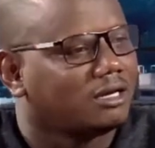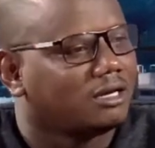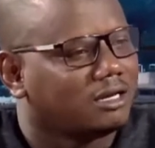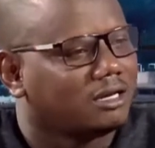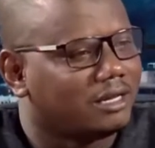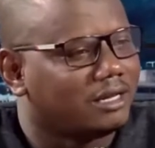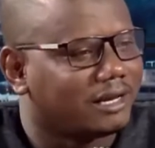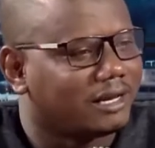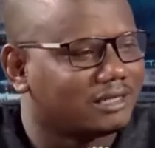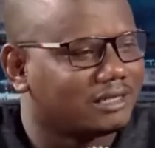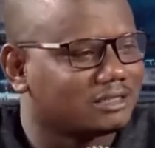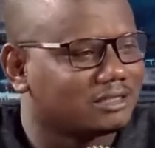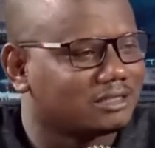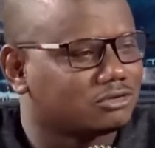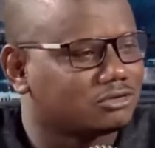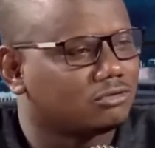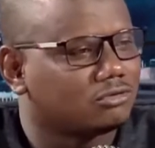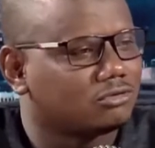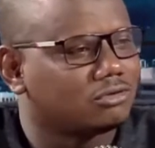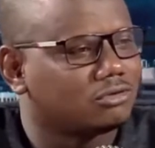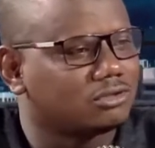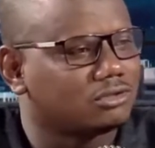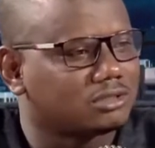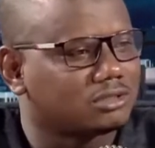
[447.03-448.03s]
les réalisations
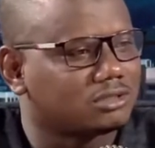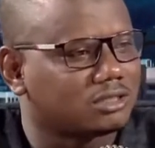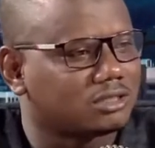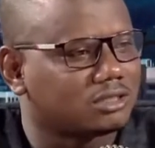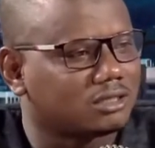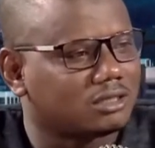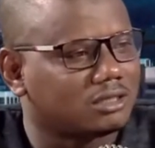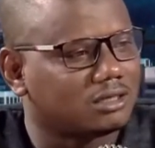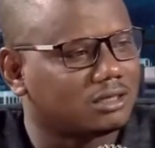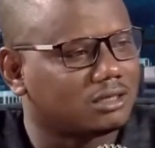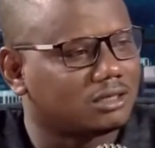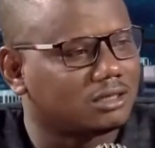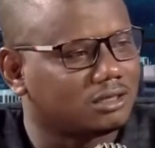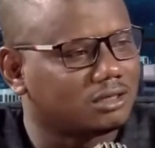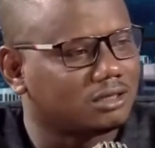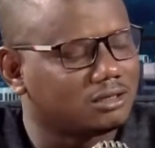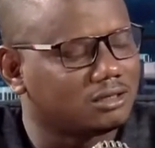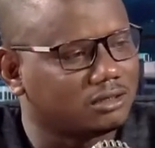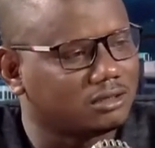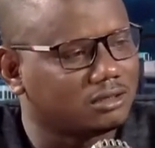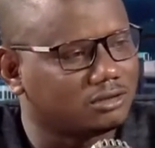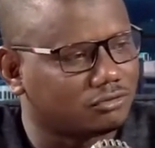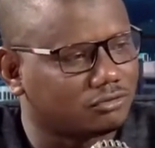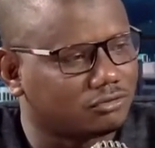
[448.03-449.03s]
de ces
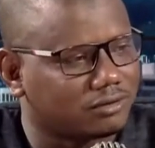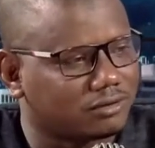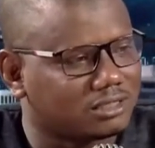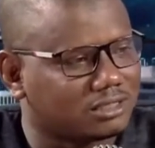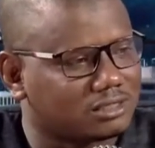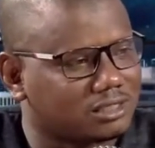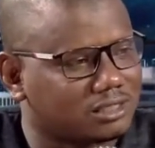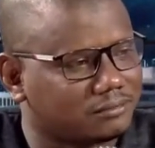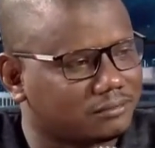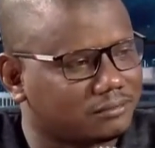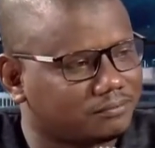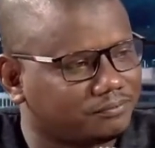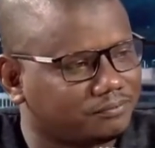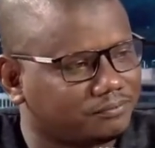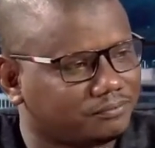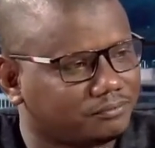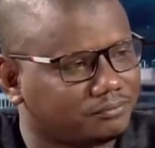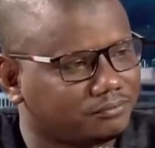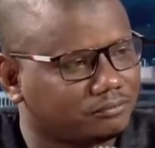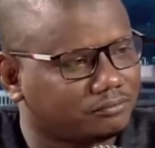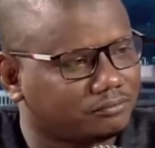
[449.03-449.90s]
euh, ouvrages-là Bon,